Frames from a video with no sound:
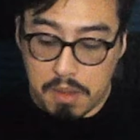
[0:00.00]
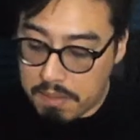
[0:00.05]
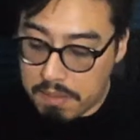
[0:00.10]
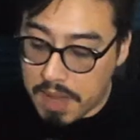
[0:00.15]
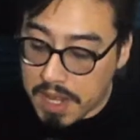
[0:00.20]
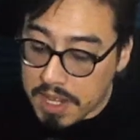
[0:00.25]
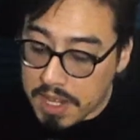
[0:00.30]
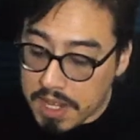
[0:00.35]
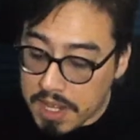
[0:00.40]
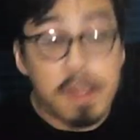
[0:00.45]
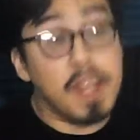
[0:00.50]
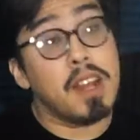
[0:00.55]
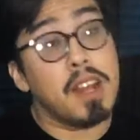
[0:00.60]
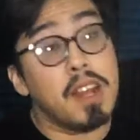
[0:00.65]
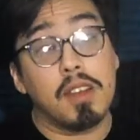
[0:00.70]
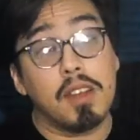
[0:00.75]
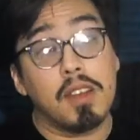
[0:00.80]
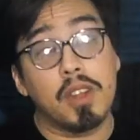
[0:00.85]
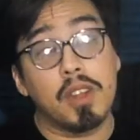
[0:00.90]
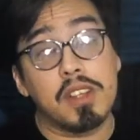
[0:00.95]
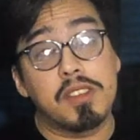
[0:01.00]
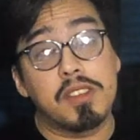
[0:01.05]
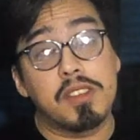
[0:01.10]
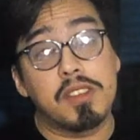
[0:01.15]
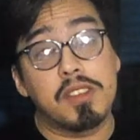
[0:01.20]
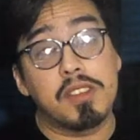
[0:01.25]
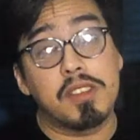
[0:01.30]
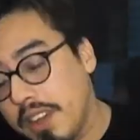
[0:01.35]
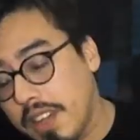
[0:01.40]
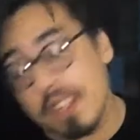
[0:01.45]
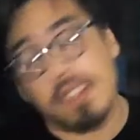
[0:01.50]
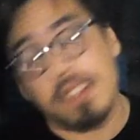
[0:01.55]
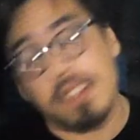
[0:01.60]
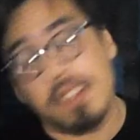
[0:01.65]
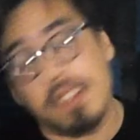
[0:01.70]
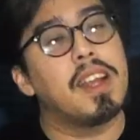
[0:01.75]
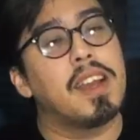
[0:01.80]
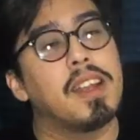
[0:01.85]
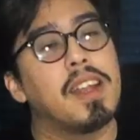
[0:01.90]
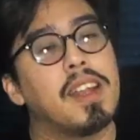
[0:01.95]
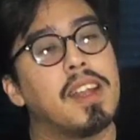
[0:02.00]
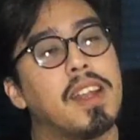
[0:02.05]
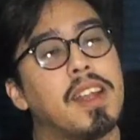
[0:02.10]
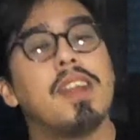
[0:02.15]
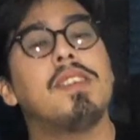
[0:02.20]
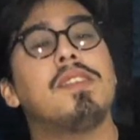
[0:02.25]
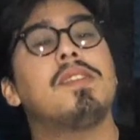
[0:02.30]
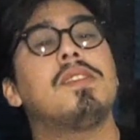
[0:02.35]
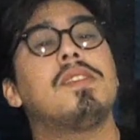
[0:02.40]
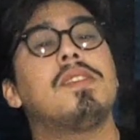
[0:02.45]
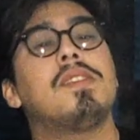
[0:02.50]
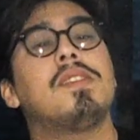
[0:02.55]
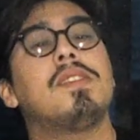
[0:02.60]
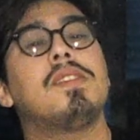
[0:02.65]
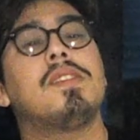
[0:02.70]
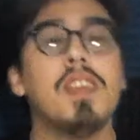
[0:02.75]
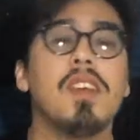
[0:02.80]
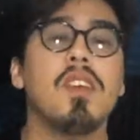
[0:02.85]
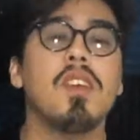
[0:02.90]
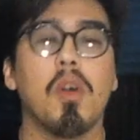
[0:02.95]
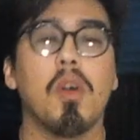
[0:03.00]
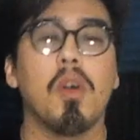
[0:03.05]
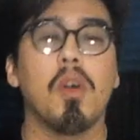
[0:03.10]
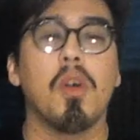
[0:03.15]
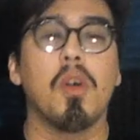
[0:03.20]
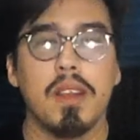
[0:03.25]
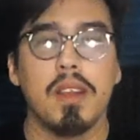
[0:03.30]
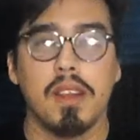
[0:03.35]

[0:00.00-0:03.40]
20.000 ringside, 15.000 generales, 5.000 niños